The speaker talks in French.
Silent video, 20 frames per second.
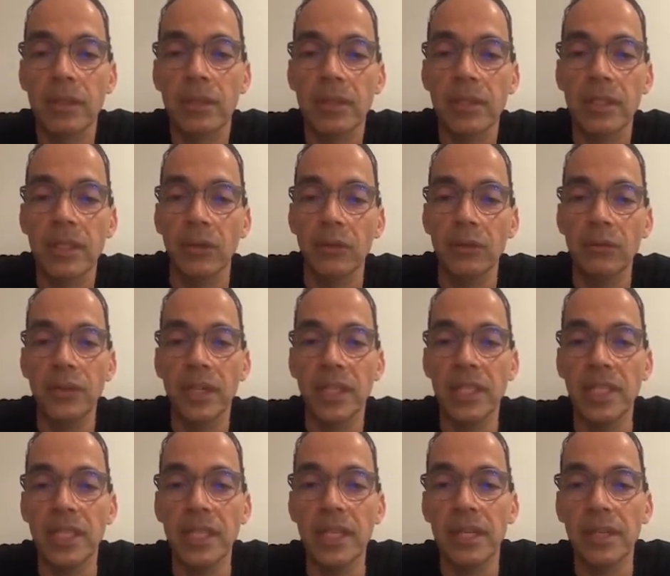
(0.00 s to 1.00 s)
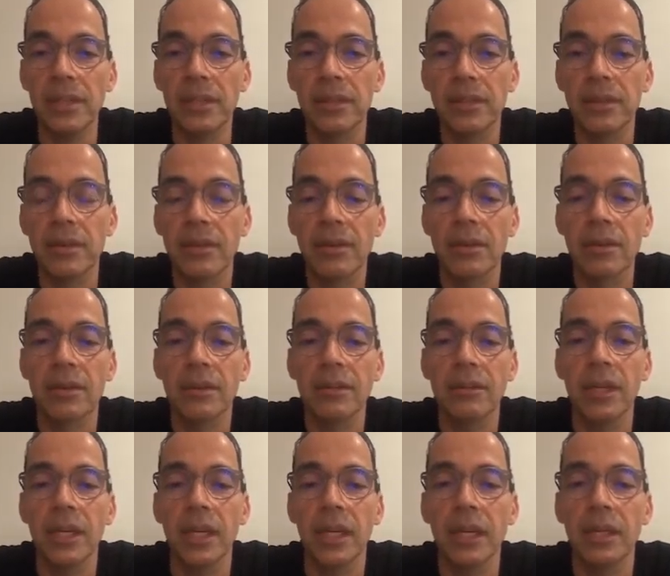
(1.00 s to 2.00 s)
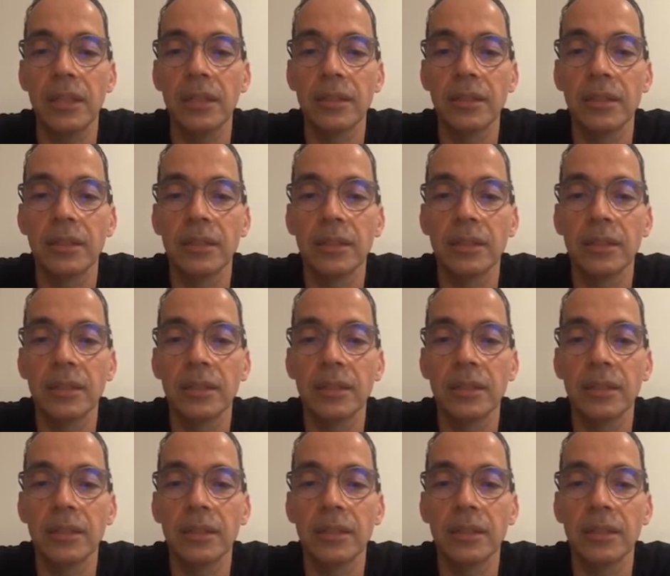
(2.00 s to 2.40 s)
Salut Fatih. Voilà.